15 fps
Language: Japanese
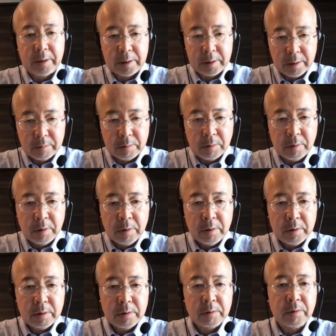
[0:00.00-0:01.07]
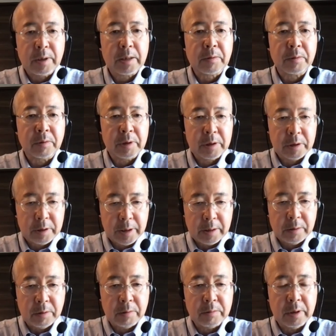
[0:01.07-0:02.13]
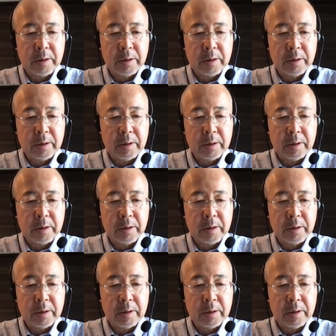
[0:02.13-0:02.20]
てきているというのがこの1年の